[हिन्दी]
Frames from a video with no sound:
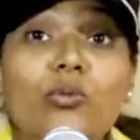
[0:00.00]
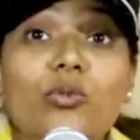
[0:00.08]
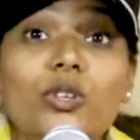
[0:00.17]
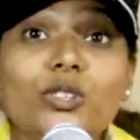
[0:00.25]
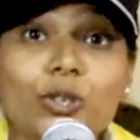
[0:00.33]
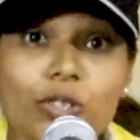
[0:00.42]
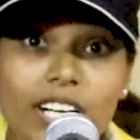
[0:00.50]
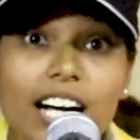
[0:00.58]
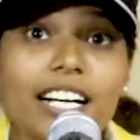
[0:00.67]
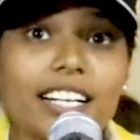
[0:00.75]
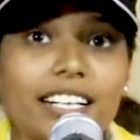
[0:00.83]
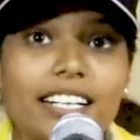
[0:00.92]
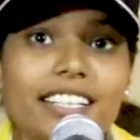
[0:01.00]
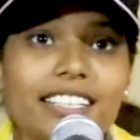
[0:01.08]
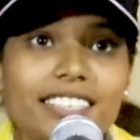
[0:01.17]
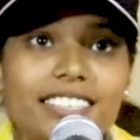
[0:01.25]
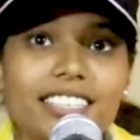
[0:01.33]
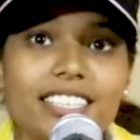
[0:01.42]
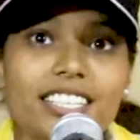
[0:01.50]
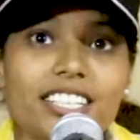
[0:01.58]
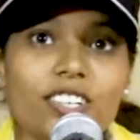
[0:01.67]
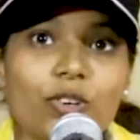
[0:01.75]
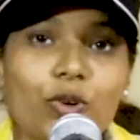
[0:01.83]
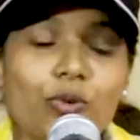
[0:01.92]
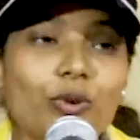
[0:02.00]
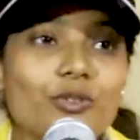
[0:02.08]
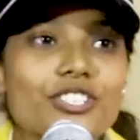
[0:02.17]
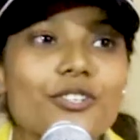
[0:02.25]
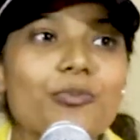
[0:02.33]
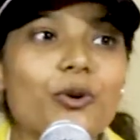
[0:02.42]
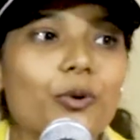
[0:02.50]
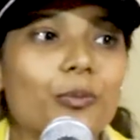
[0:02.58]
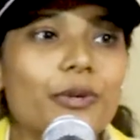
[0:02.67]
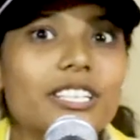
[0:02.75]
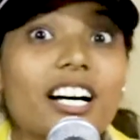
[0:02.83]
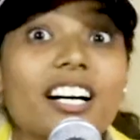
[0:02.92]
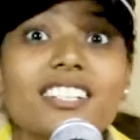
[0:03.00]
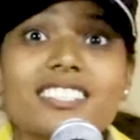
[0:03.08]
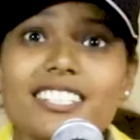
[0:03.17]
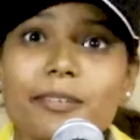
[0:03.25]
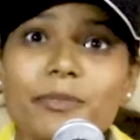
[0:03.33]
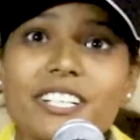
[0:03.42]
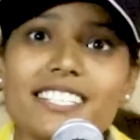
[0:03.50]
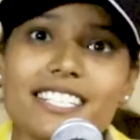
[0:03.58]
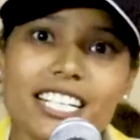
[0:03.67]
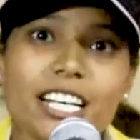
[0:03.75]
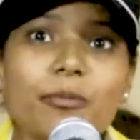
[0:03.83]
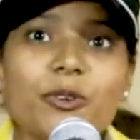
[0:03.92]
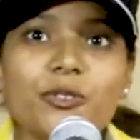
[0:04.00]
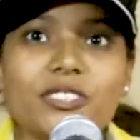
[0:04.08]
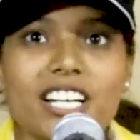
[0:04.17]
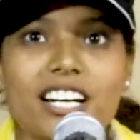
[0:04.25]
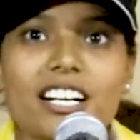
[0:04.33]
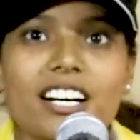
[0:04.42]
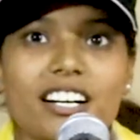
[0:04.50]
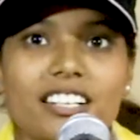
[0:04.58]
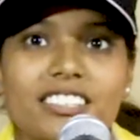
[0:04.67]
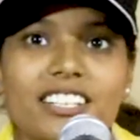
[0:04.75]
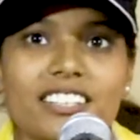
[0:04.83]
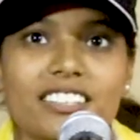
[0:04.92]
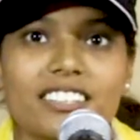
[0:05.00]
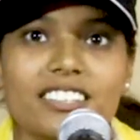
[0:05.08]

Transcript: वो धोखा कर रही थी और रोज़ की मोहब्बत का खंजर अपने सीने में उतार रहा था